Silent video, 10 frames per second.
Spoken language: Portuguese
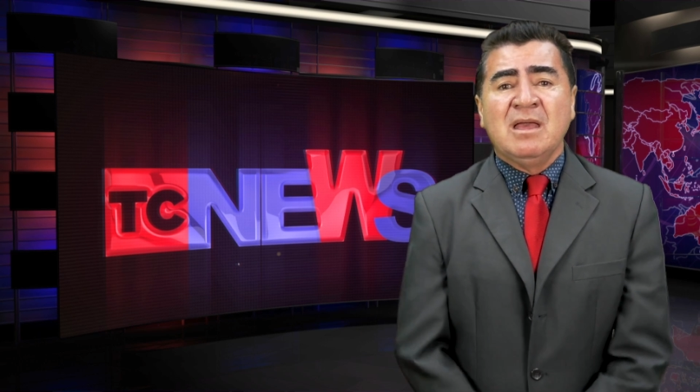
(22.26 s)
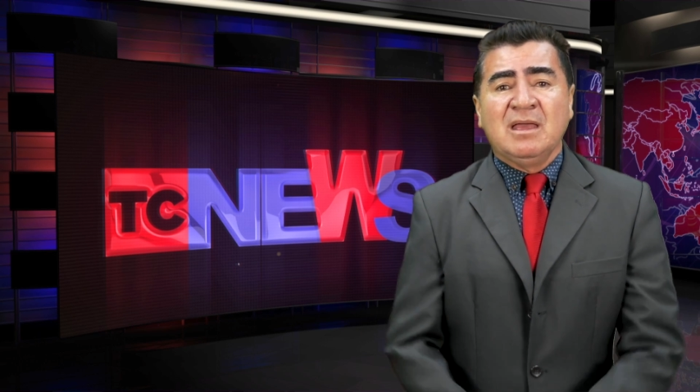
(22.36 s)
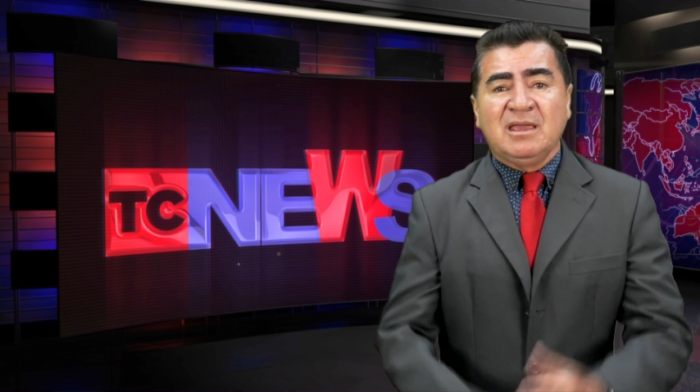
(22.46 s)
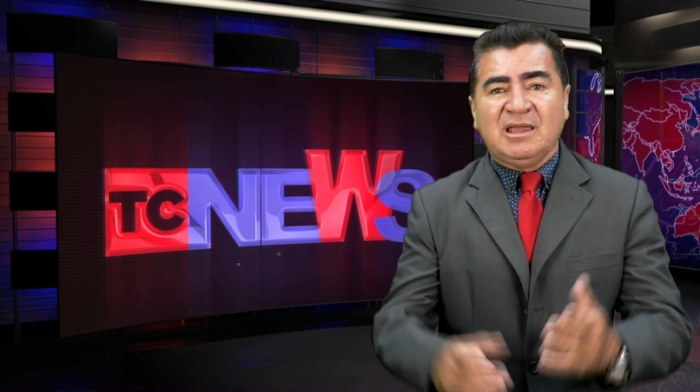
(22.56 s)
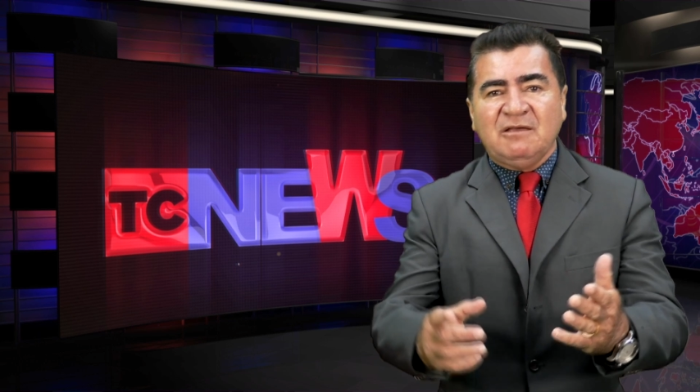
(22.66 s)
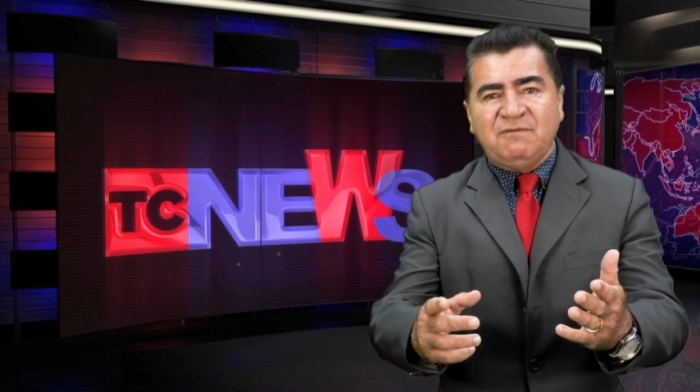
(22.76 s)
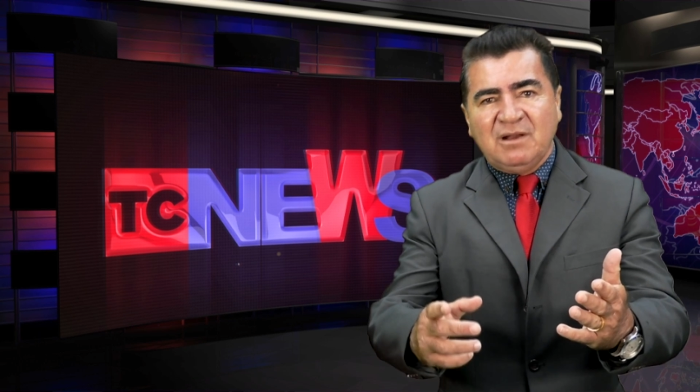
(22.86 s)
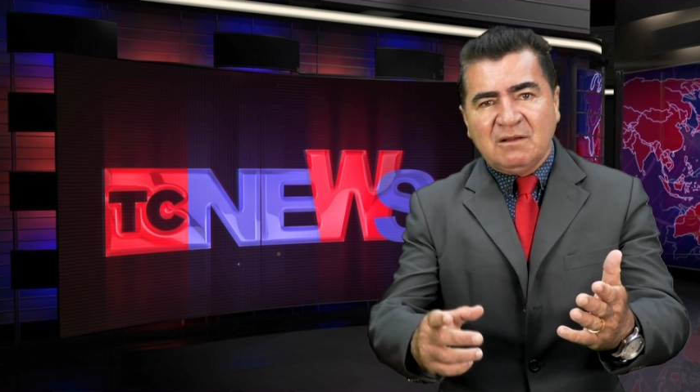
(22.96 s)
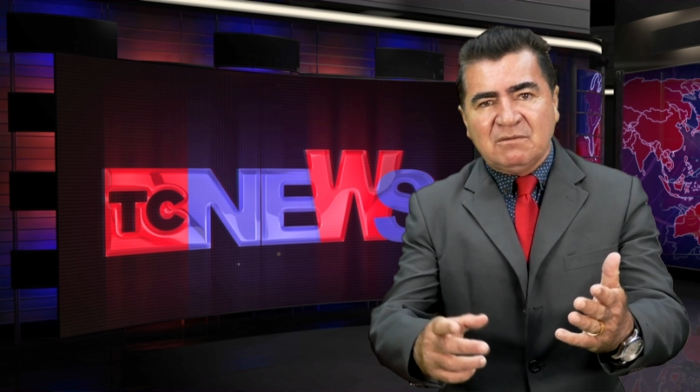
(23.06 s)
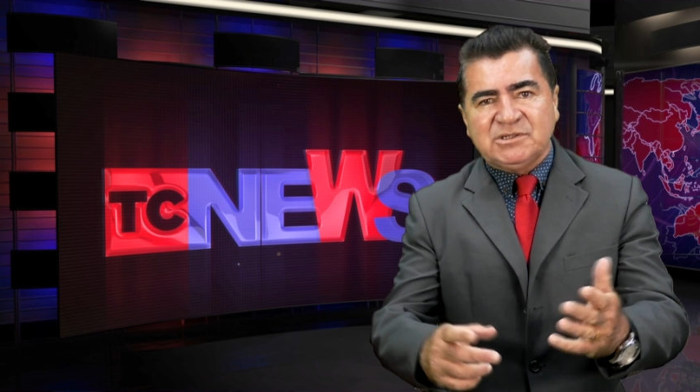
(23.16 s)
E quer
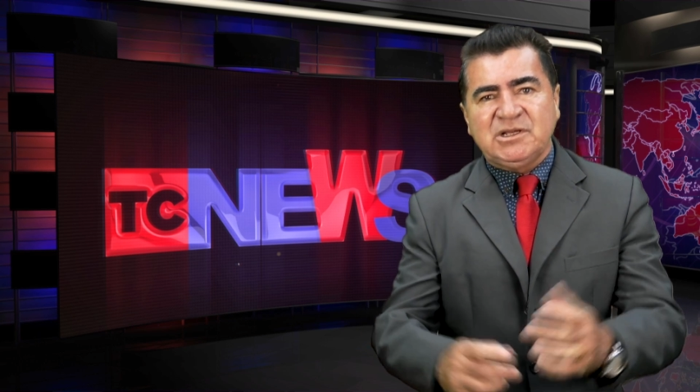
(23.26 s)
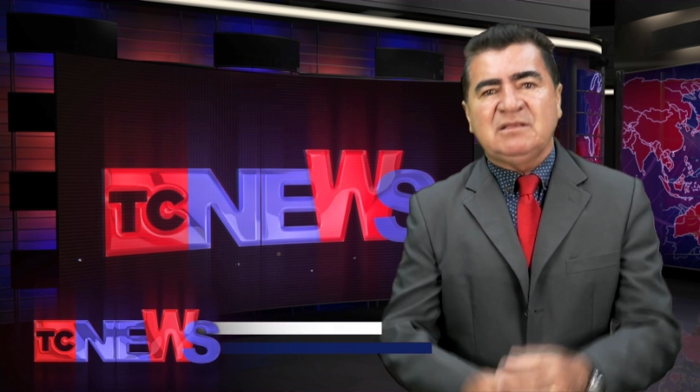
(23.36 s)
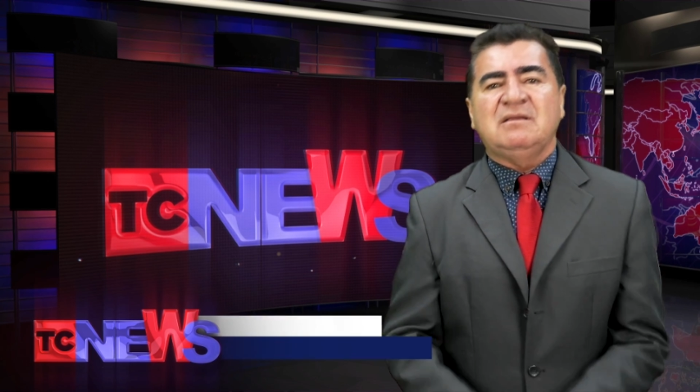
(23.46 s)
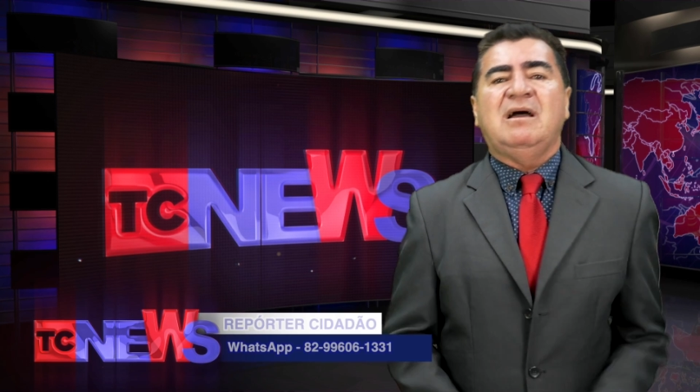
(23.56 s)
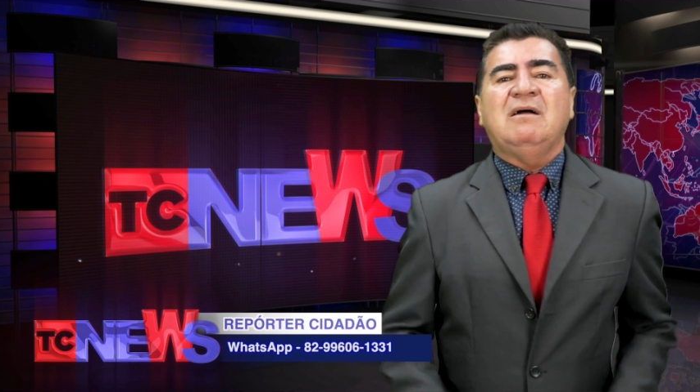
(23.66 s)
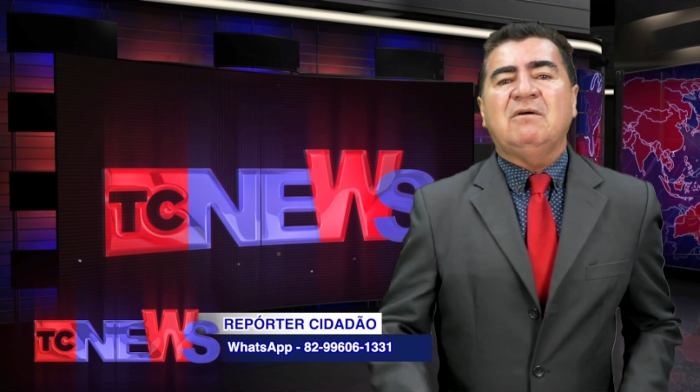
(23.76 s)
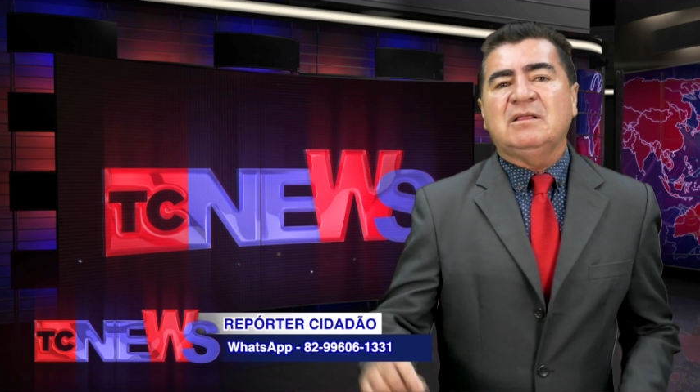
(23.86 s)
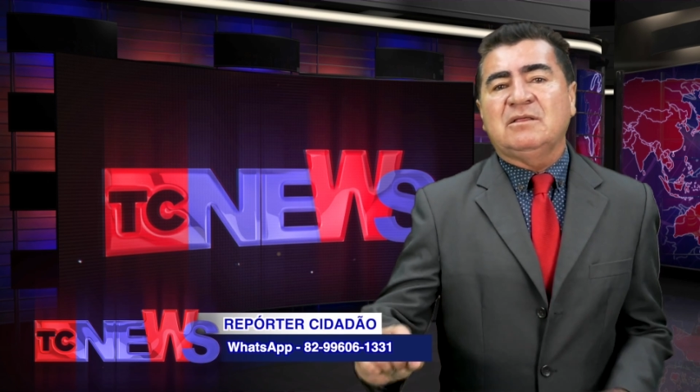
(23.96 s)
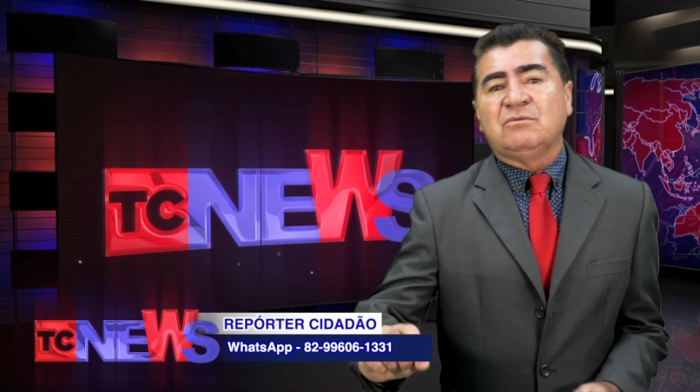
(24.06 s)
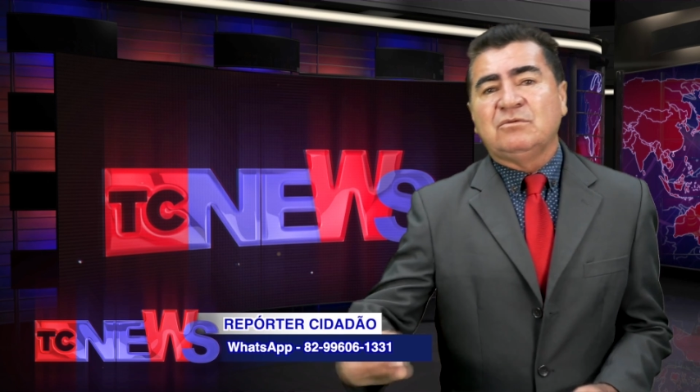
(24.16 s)
falar com a gente?
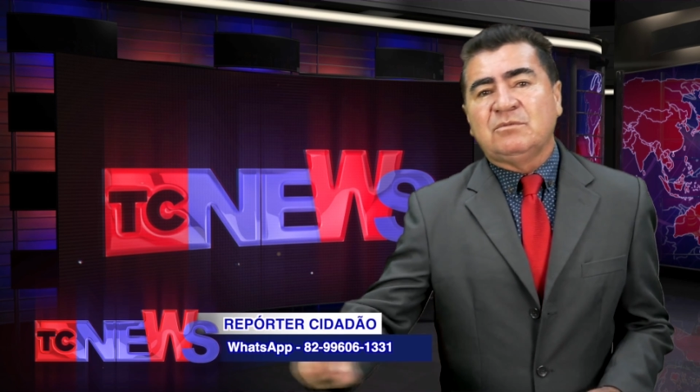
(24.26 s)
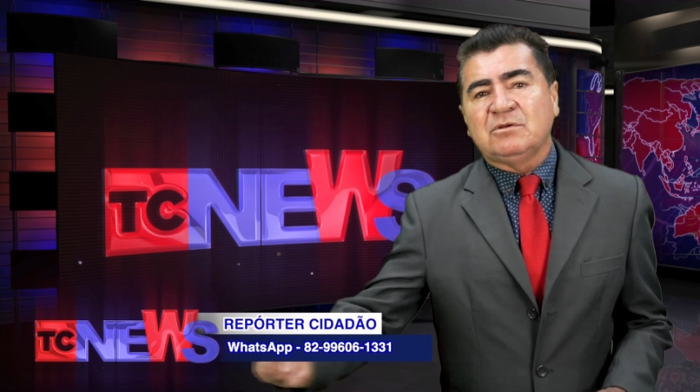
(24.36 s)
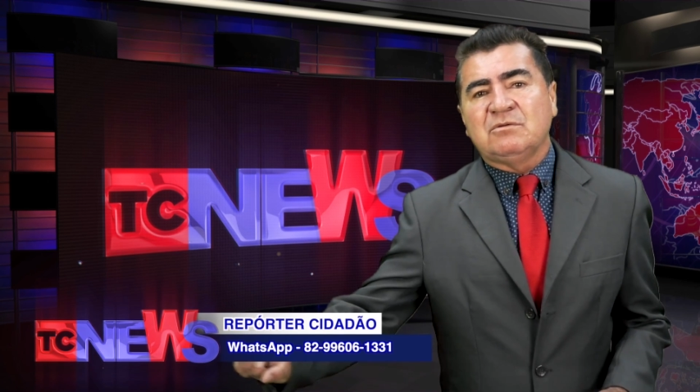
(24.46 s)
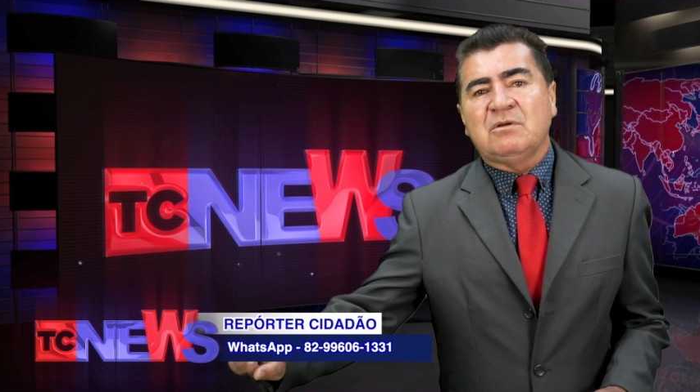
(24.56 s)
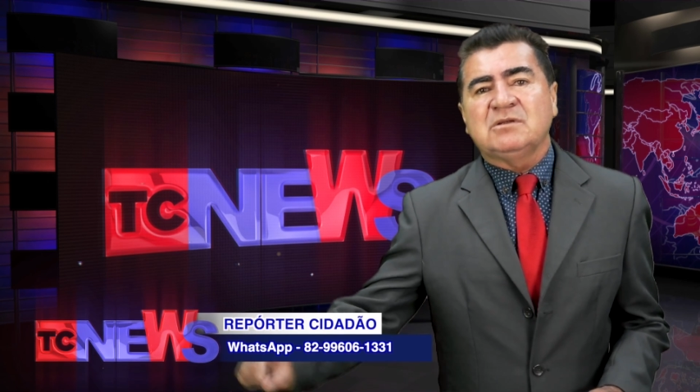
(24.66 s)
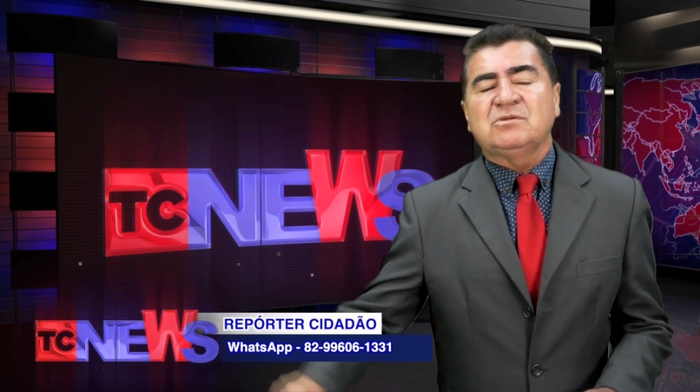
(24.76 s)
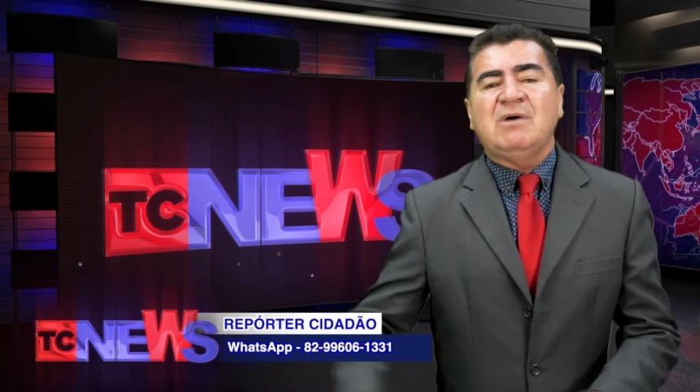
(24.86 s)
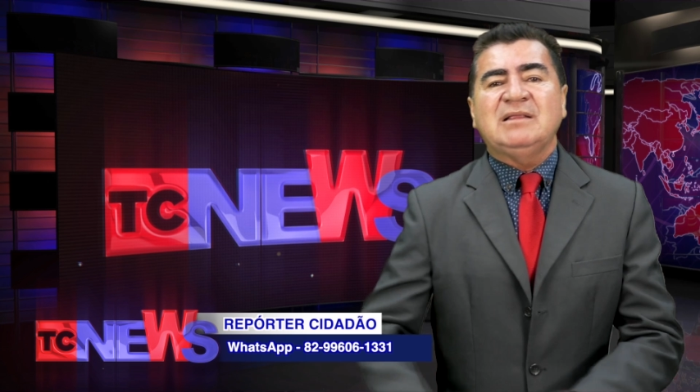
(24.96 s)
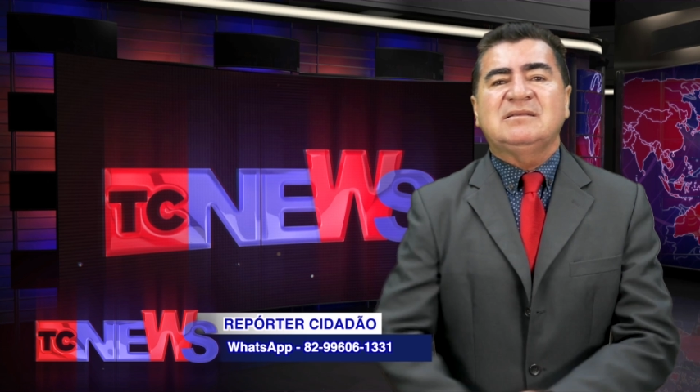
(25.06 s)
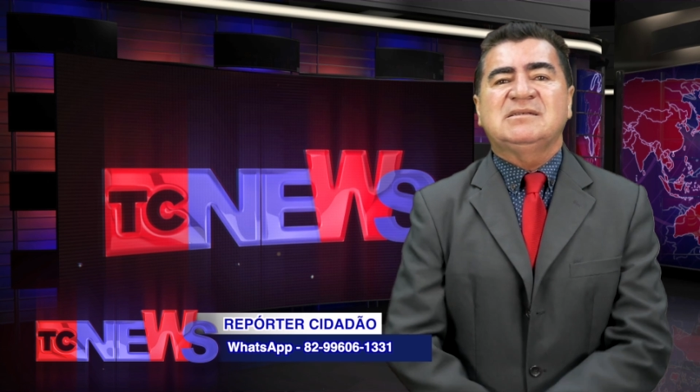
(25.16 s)
Agora tem o número do nosso
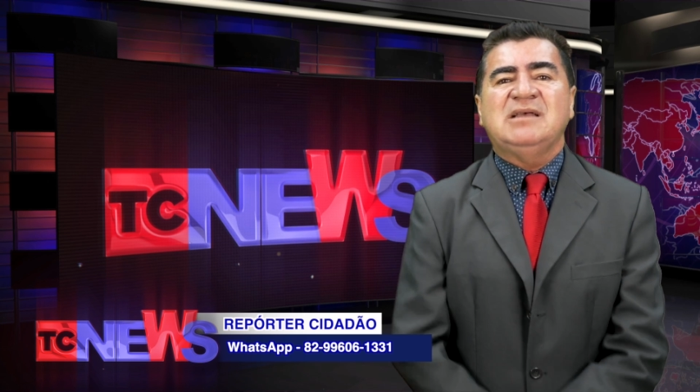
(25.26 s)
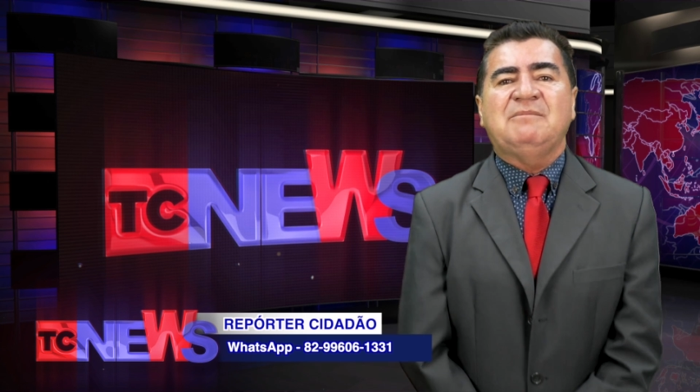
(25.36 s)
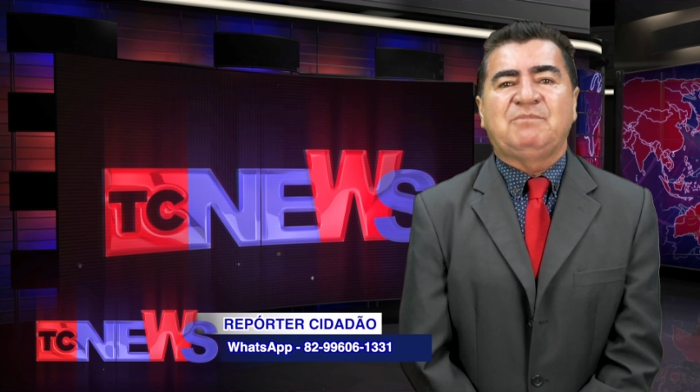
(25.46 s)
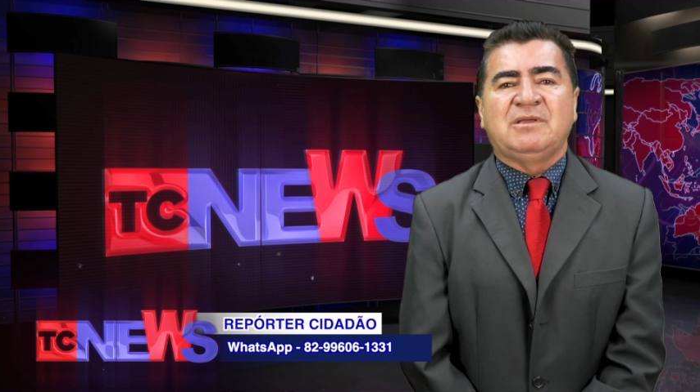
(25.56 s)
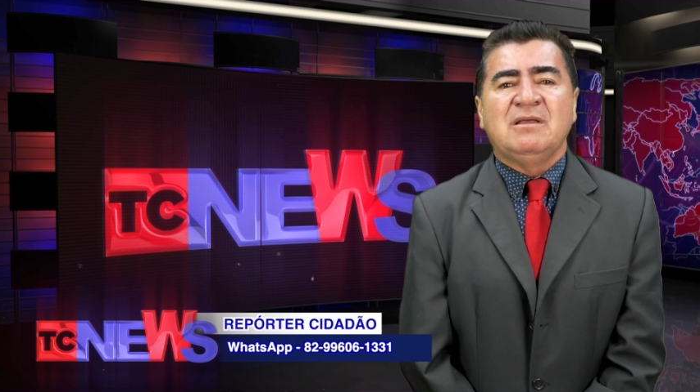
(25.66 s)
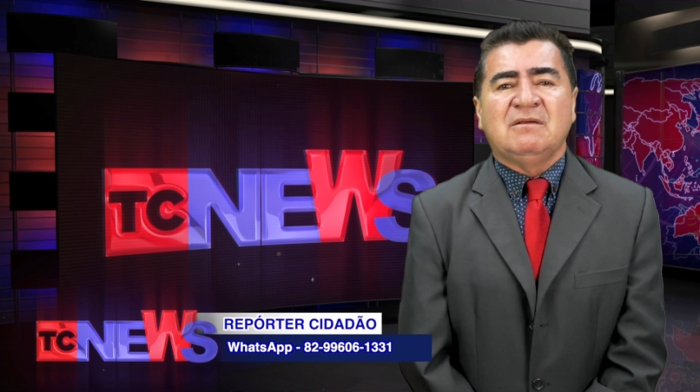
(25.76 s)
WhatsApp.